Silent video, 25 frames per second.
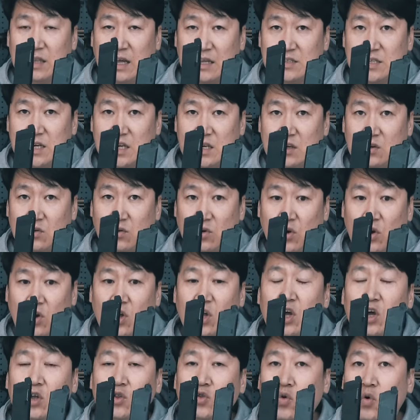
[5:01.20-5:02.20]
탄창이고요.
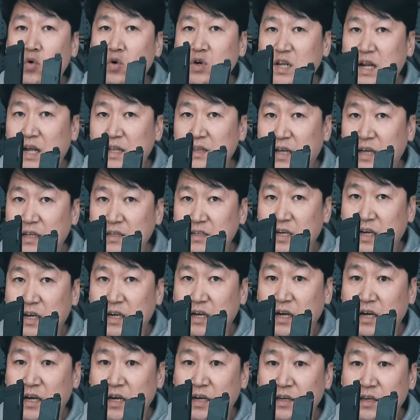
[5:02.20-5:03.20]
동일한
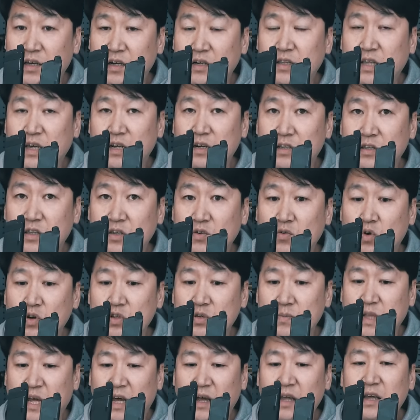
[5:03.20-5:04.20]
탄창 형태를 띄고
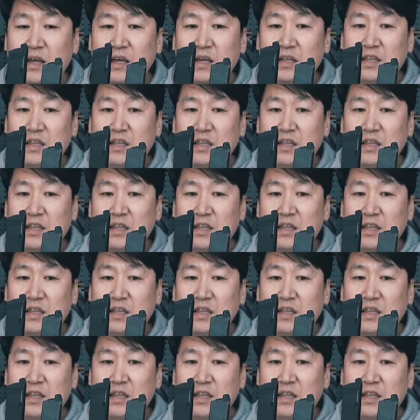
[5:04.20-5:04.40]
있습니다.